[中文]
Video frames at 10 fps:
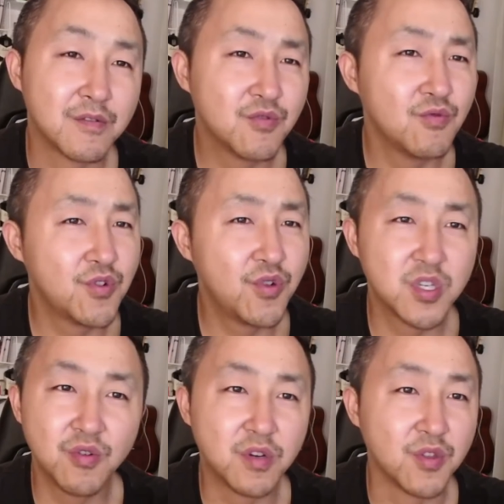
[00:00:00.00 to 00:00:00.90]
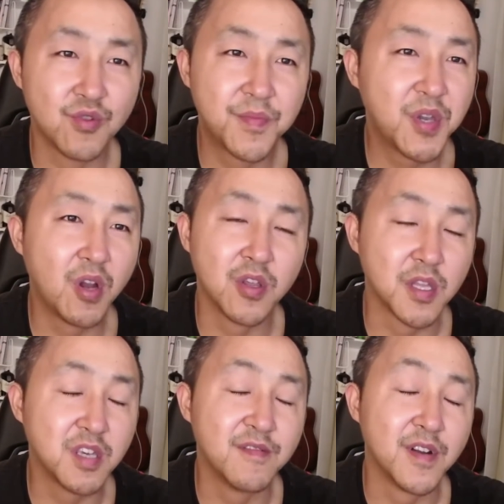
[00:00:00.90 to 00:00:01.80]
中国确实有很多漂亮的
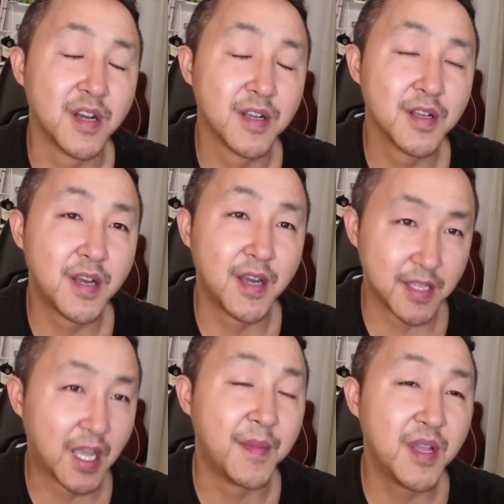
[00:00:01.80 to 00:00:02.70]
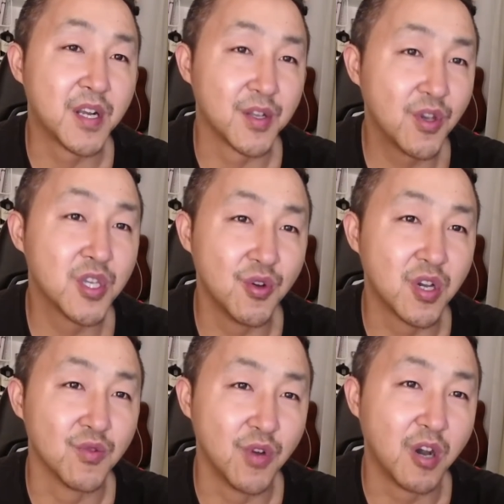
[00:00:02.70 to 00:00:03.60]
地方，哎，坦白讲，确实有
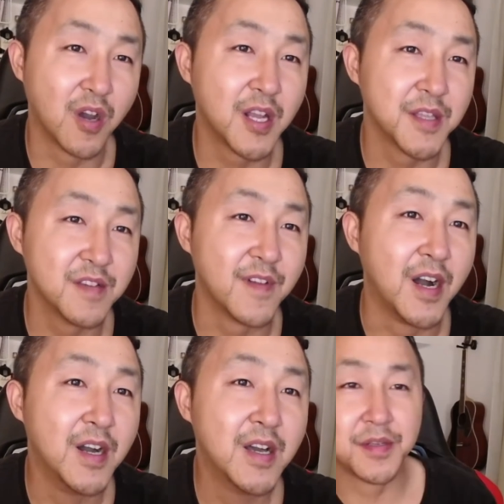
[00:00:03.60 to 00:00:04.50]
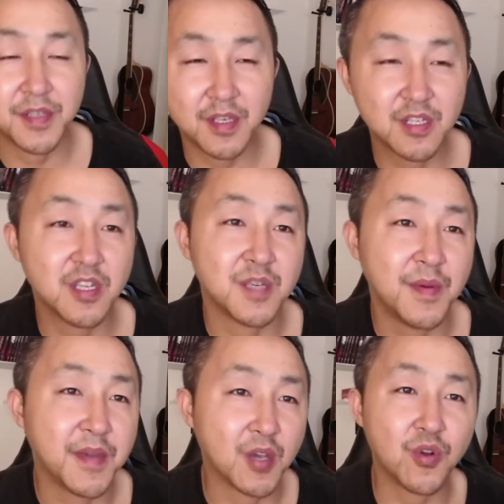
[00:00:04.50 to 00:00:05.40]
很多好看的地方。像这几
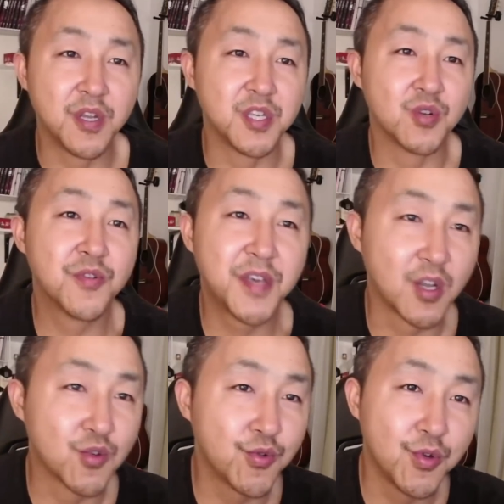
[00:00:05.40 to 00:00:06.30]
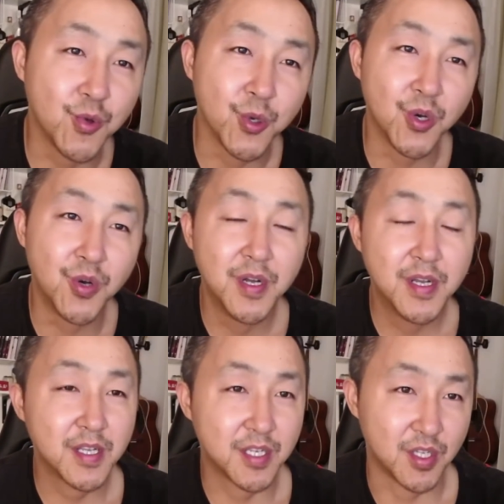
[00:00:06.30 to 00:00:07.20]
名美国人，以后再想出去旅游，
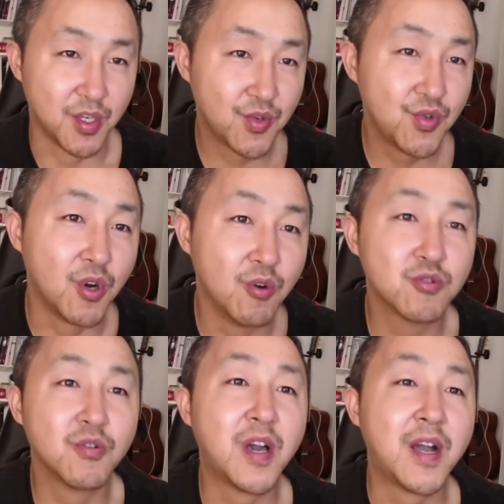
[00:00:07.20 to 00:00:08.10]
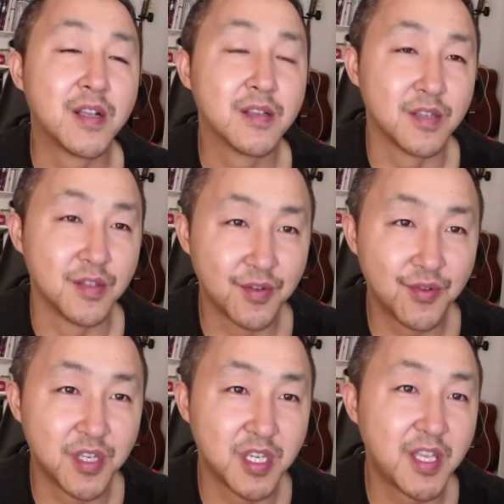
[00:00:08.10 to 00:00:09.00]
只能去欧洲了，只能
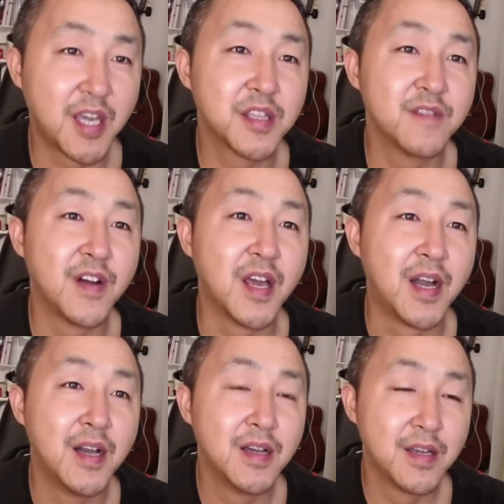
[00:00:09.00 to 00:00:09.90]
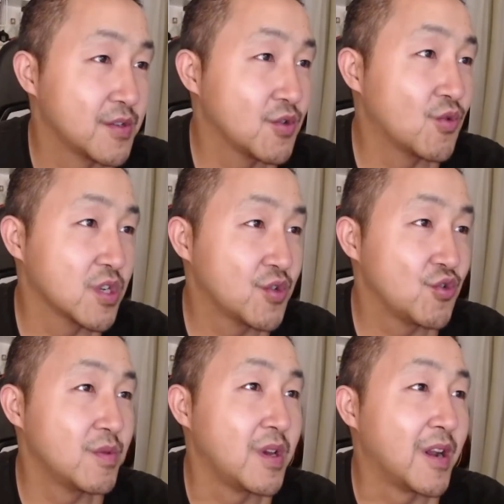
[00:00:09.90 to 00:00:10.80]
去其他的地方了，中国是
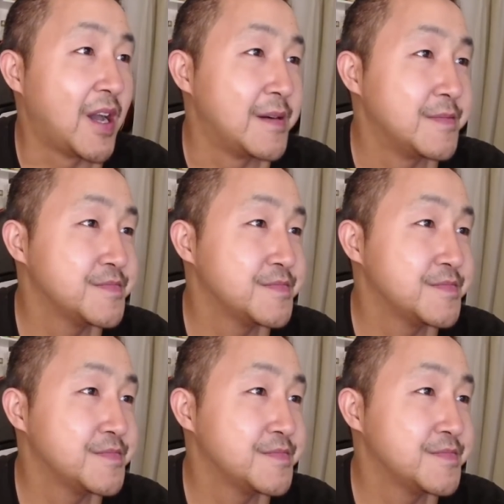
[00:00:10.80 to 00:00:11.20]
去不了了。